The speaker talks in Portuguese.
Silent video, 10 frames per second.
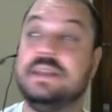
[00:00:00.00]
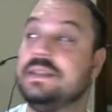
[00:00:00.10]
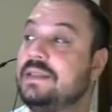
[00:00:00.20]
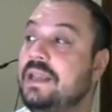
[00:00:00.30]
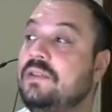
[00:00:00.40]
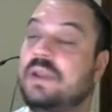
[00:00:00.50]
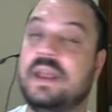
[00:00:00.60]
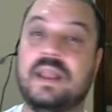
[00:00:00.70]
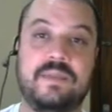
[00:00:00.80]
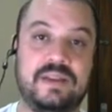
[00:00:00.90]
Sendo que
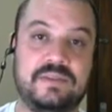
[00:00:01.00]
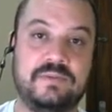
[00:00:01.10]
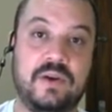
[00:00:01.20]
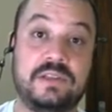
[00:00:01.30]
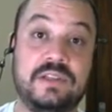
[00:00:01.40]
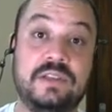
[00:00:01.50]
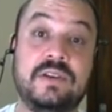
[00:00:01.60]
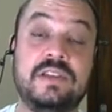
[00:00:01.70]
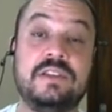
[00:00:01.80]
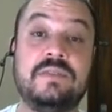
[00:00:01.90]
ela é mais forte, então
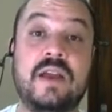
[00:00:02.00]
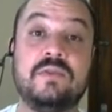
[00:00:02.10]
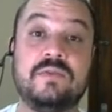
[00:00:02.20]
a gente vai,